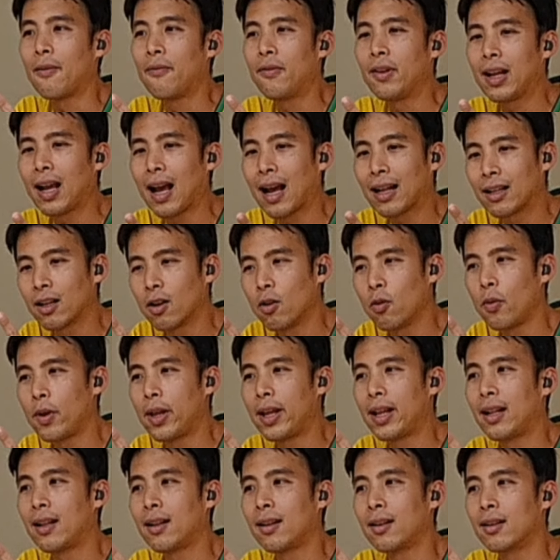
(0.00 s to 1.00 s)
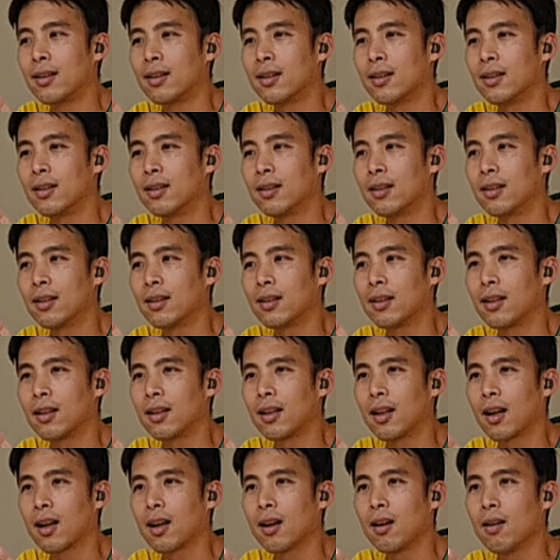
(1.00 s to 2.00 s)
a f r i c a t w i n
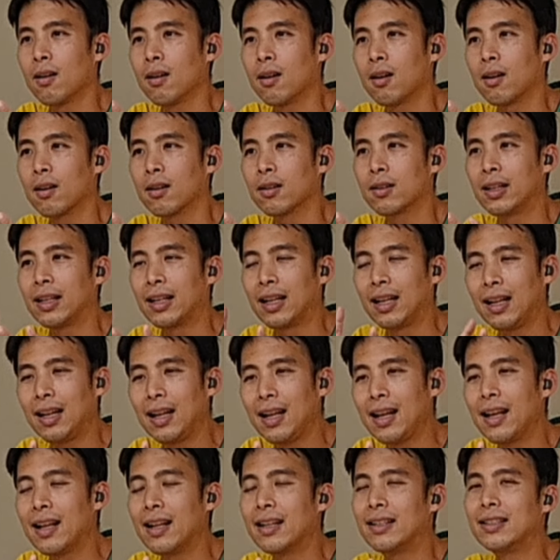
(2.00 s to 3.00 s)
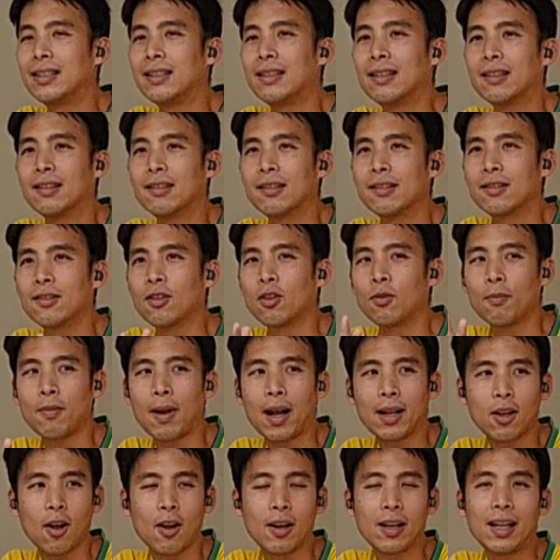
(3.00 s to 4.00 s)
แล้วก็ทีนี้เลข จน
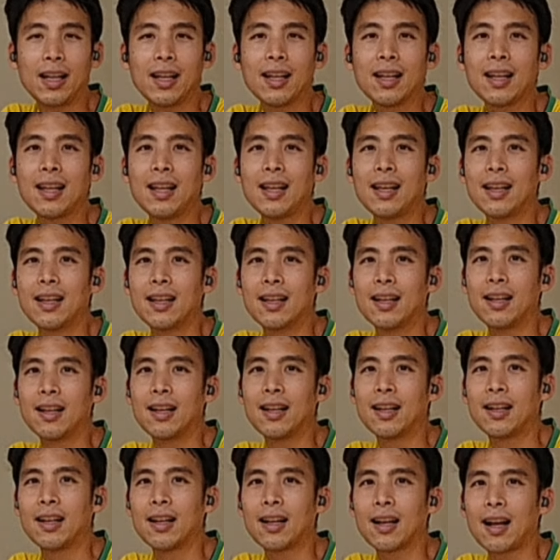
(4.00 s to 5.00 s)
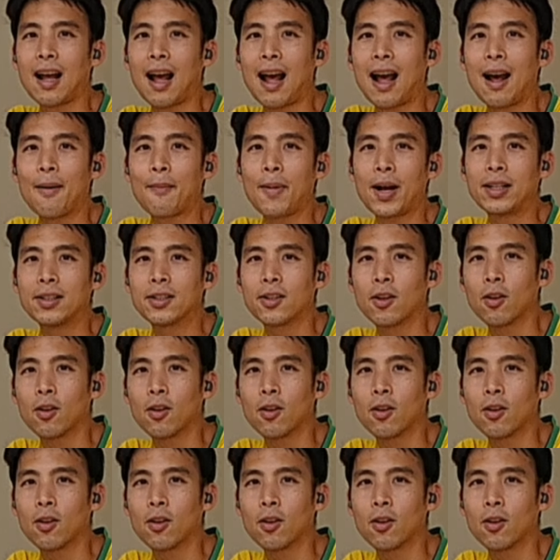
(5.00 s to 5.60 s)
มาตอนนี้ขี่ R 1